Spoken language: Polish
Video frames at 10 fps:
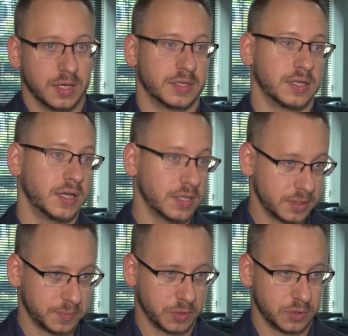
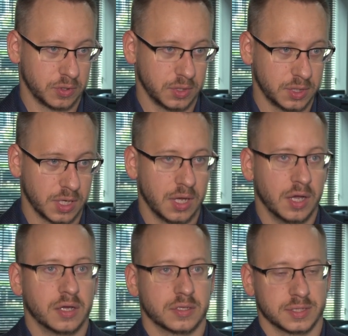Inteligentny monitoring
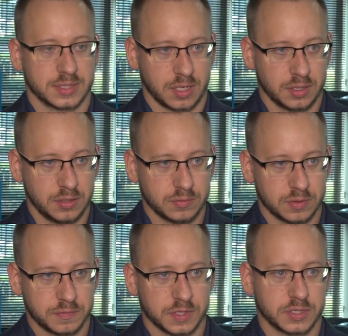to jest taki,
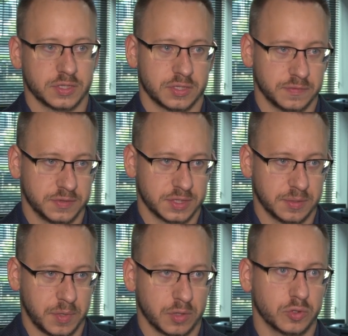który w czasie
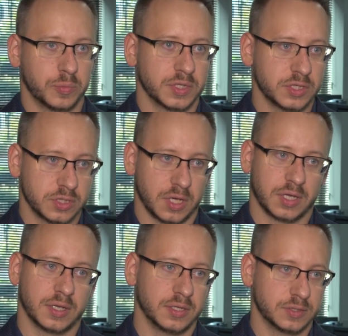rzeczywistym automatycznie
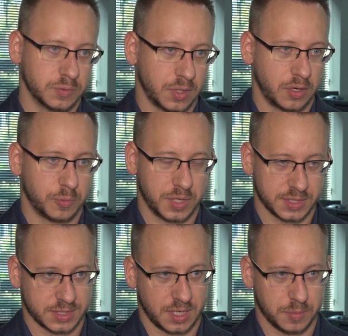analizuje
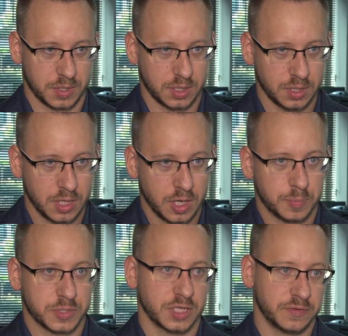obraz z kamery,
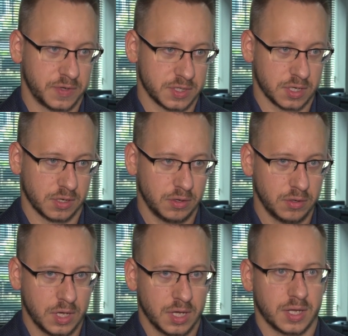przetwarza go,
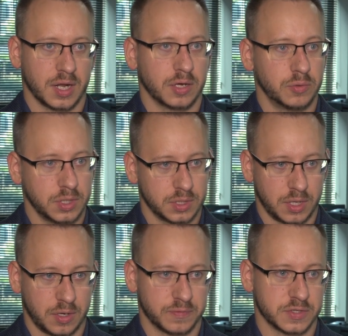reaguje
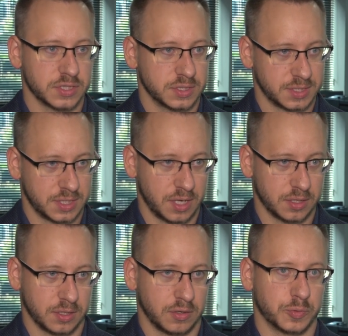na wcześniej
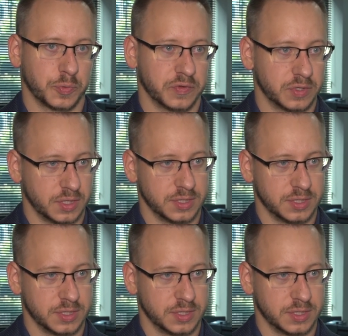zadane odpowiednie